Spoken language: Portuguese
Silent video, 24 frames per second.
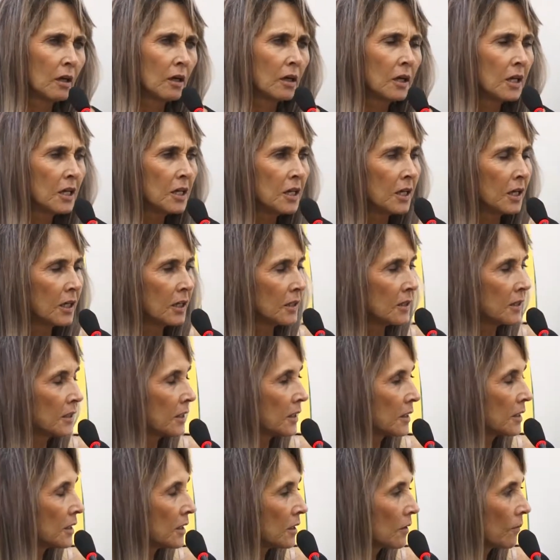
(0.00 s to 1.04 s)

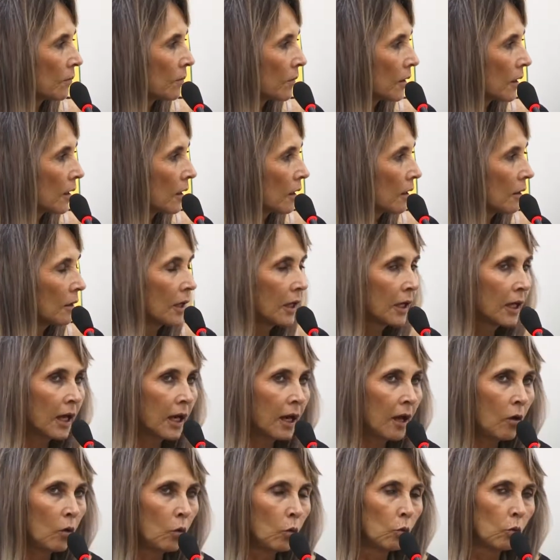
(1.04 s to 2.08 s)
crianças
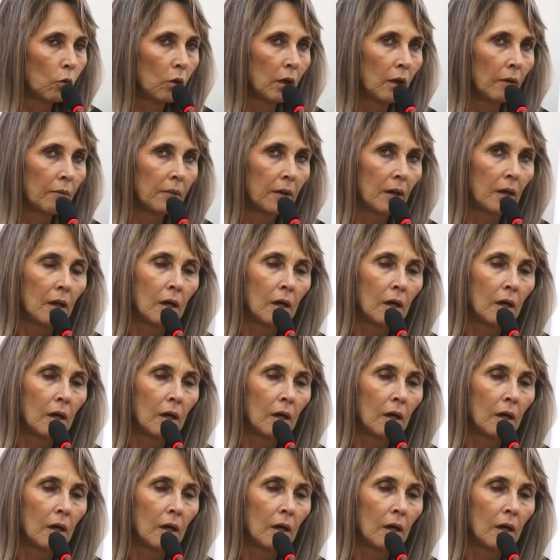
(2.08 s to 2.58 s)
naquela rua.